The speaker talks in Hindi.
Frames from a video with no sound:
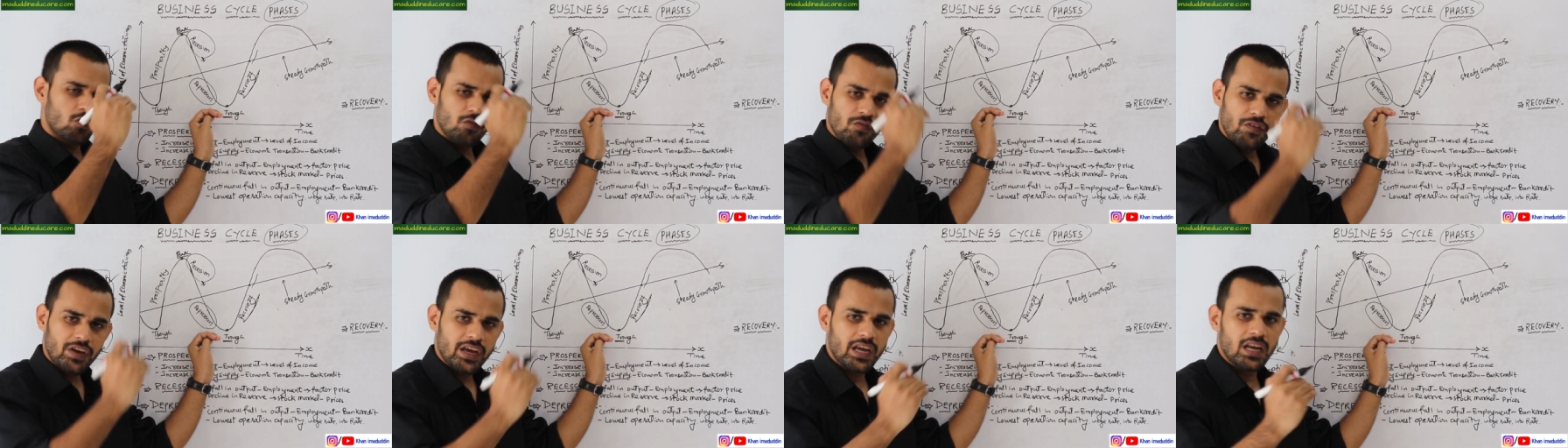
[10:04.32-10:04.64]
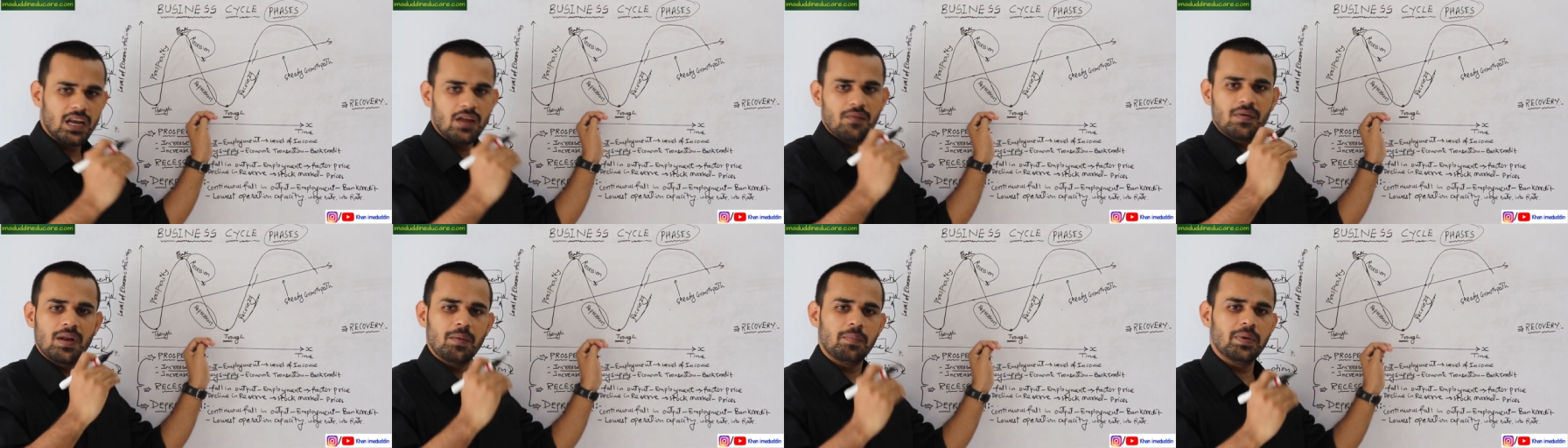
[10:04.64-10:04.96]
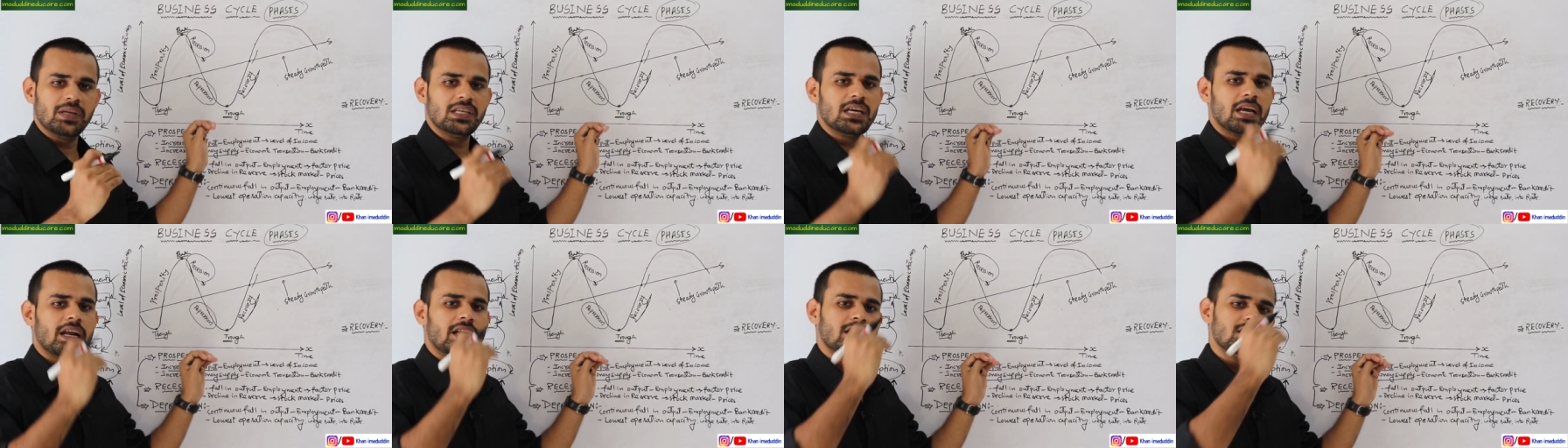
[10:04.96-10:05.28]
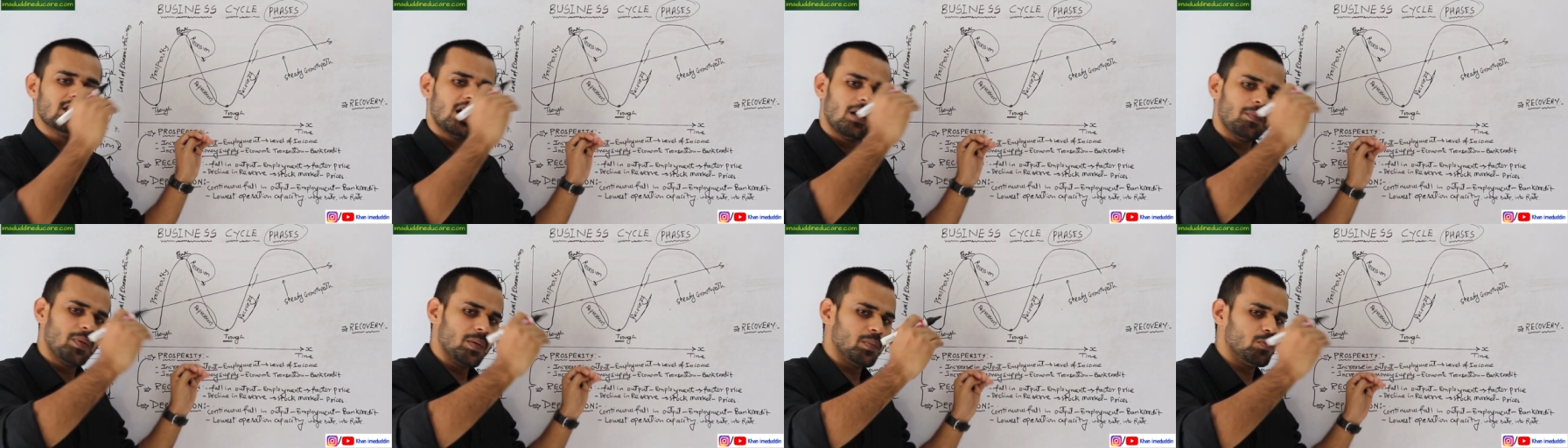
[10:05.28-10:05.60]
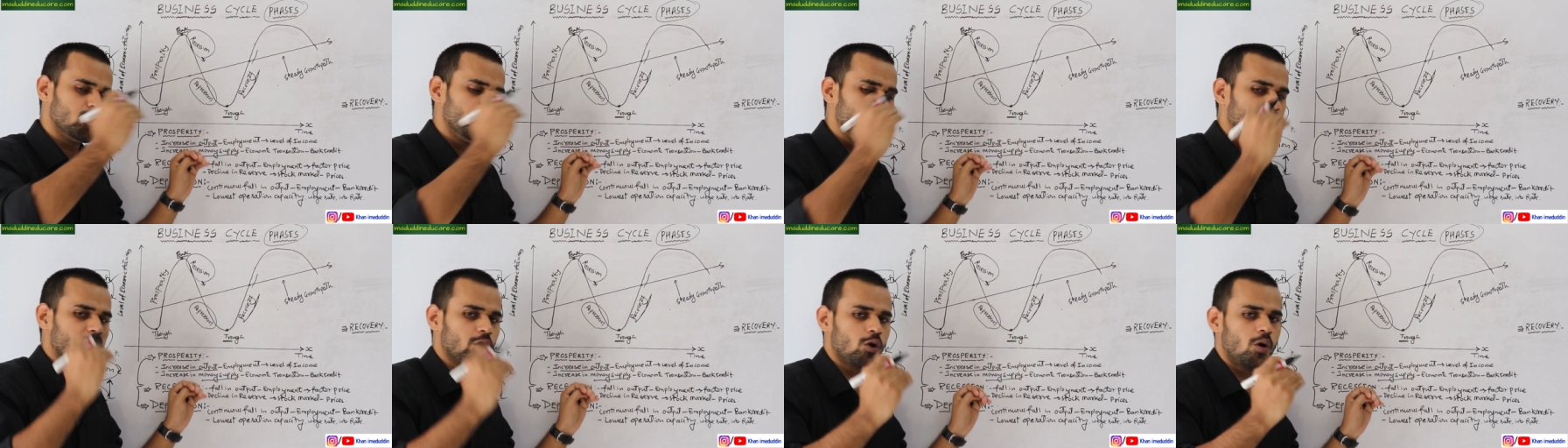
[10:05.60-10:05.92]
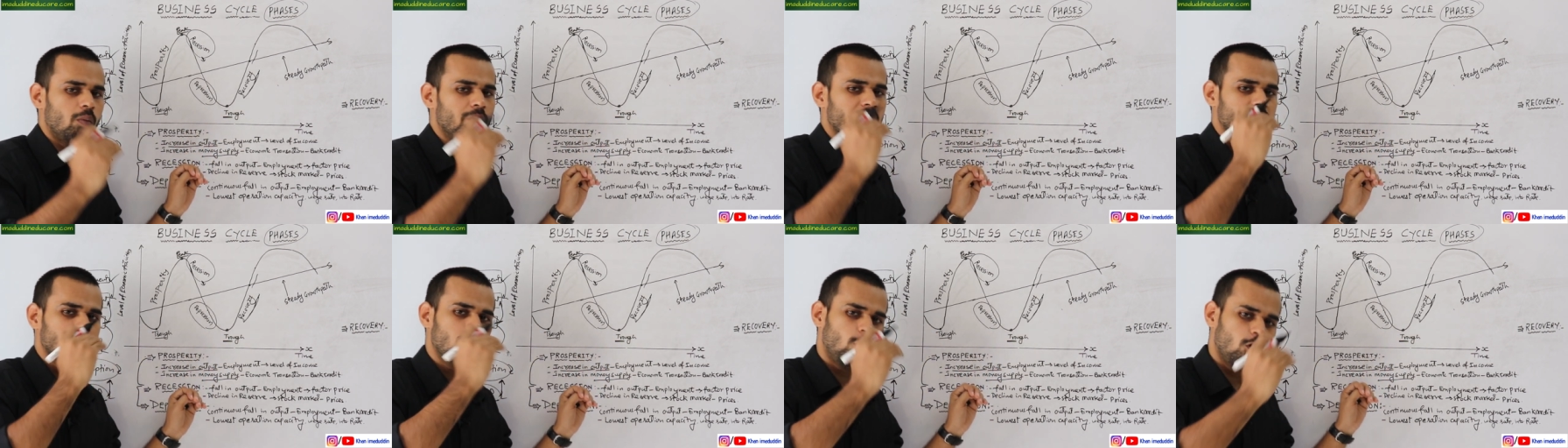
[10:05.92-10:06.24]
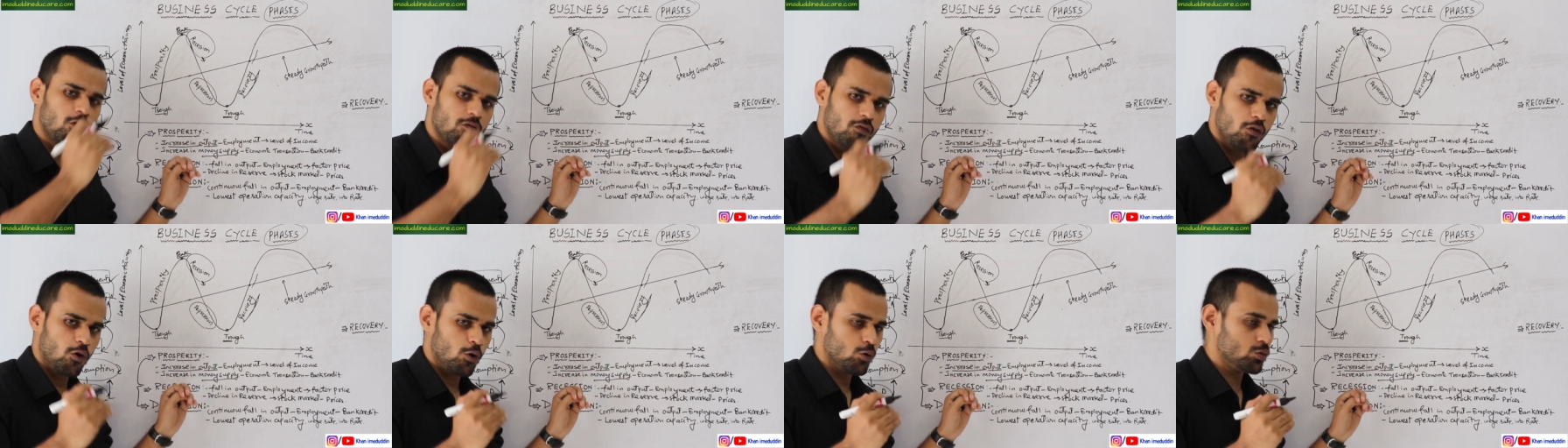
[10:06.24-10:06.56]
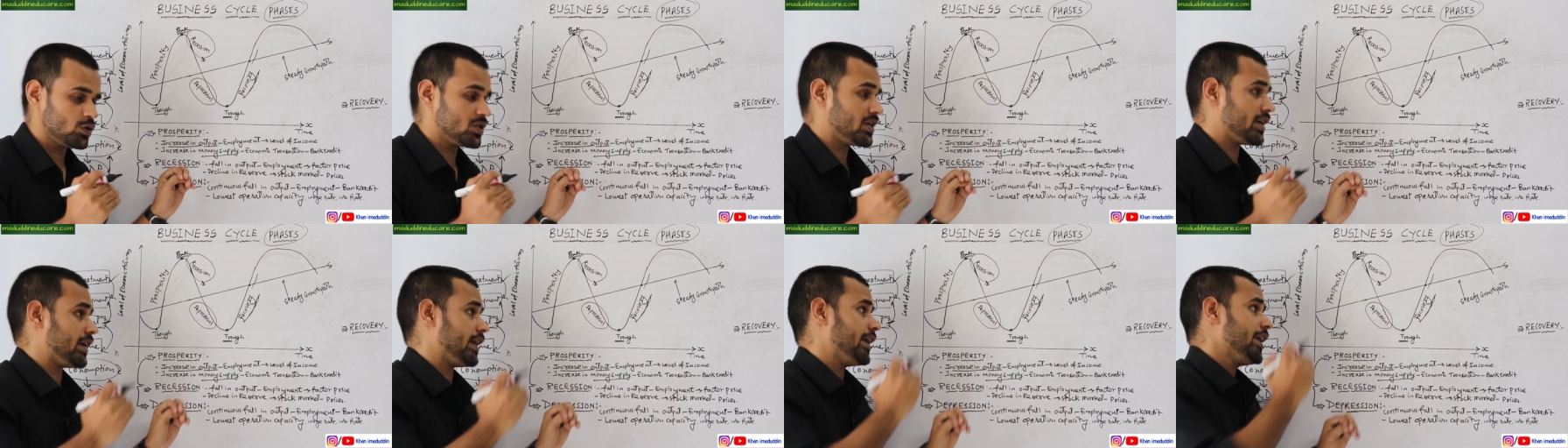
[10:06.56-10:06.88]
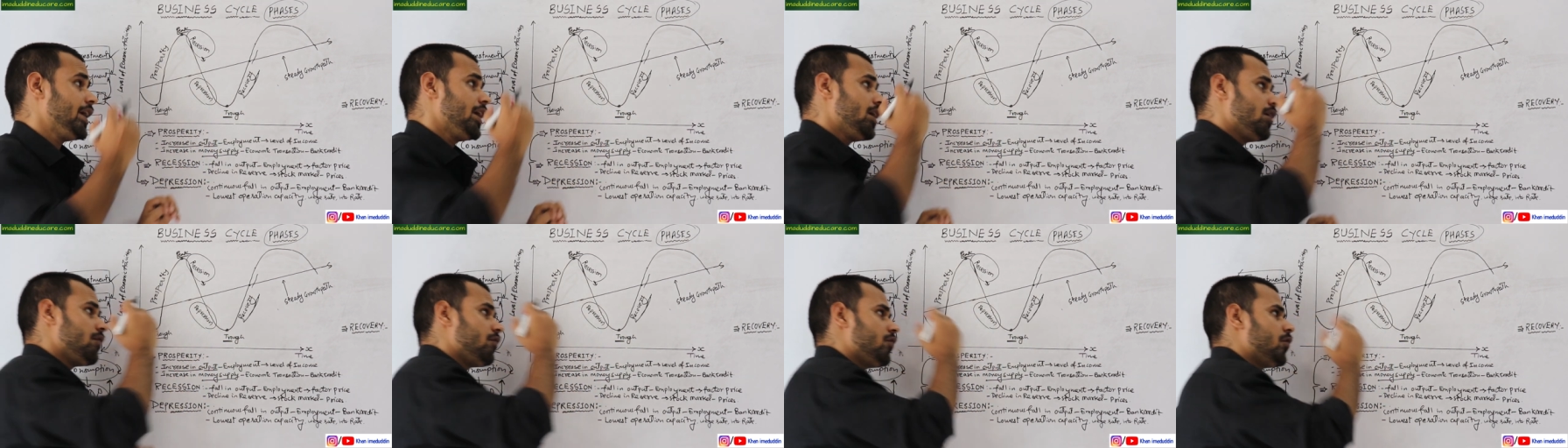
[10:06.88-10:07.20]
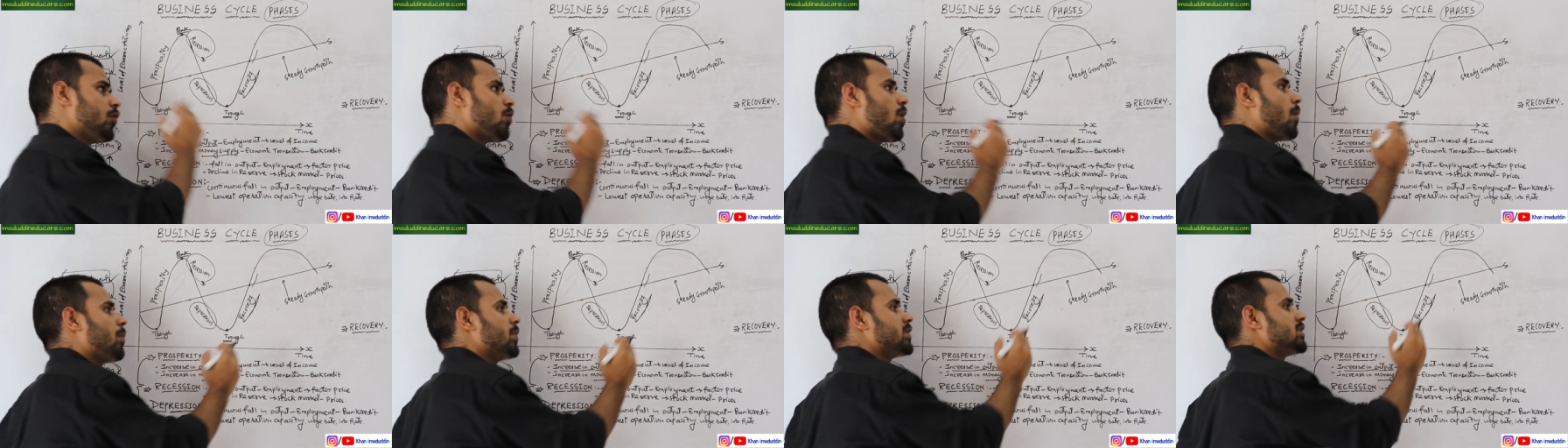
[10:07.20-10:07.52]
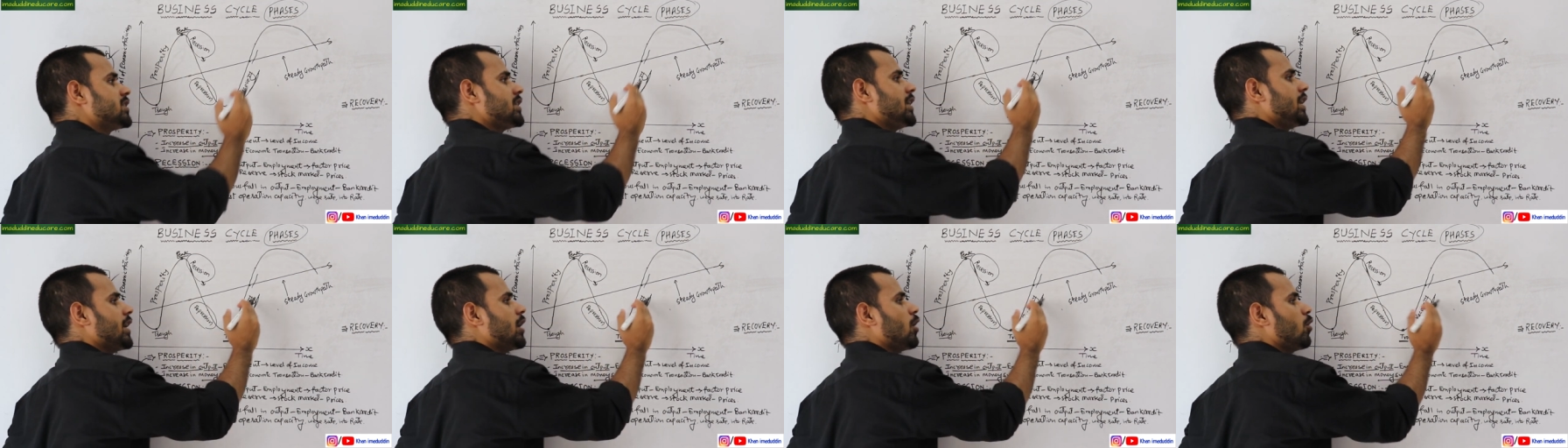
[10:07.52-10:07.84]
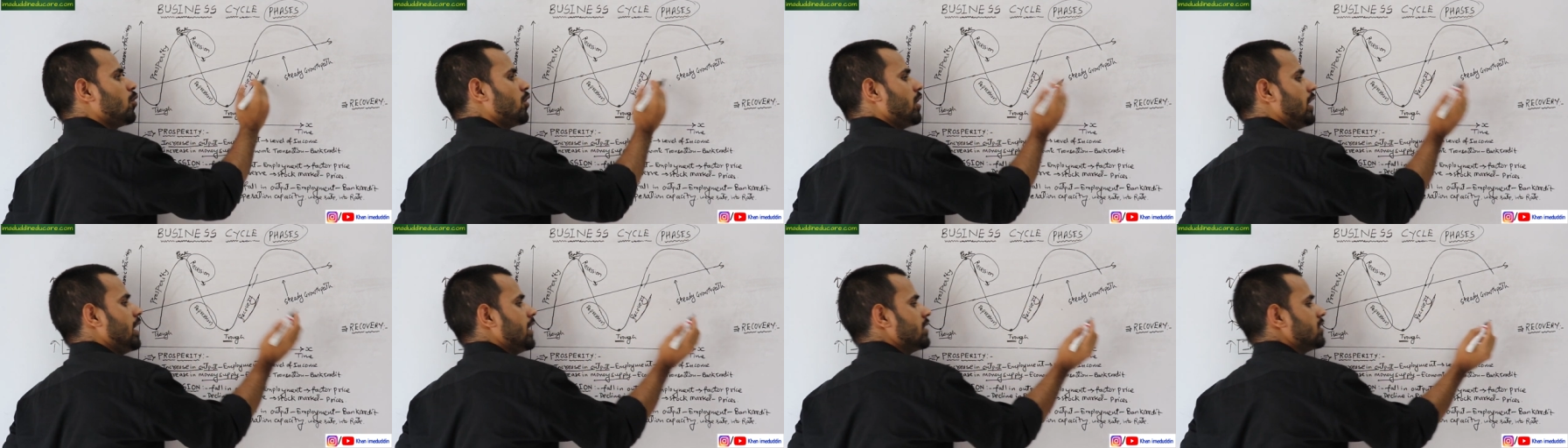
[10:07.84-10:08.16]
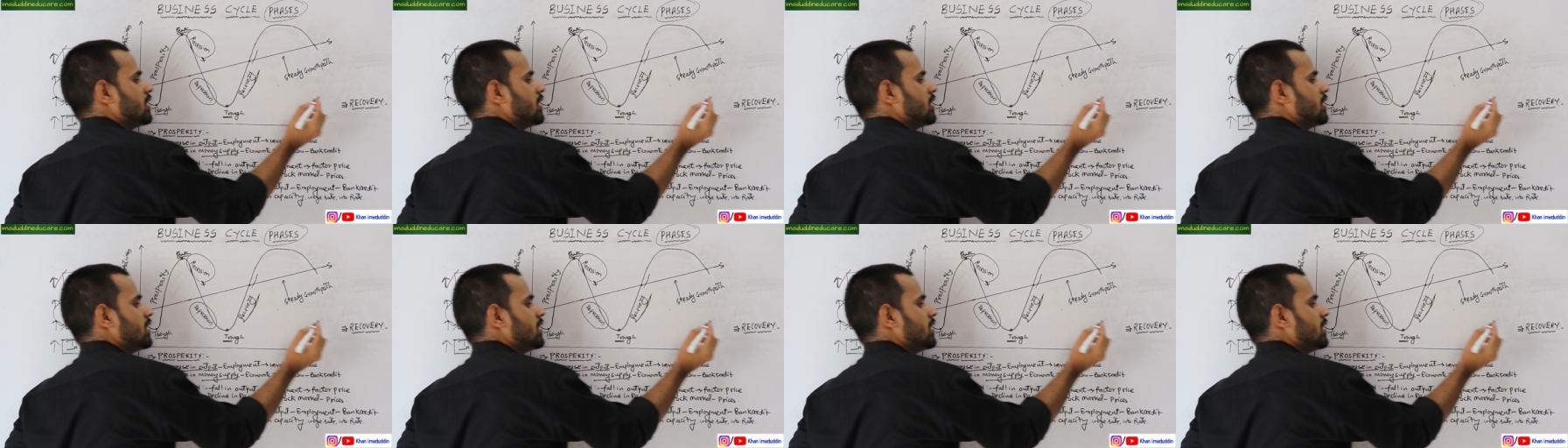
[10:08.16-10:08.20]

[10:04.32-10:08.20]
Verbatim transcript: थ्रोप एक लेवल पे जाना जहां पे पूरी इकोनॉमिक डाउनफॉल होती है फिर वापस से रिकवरी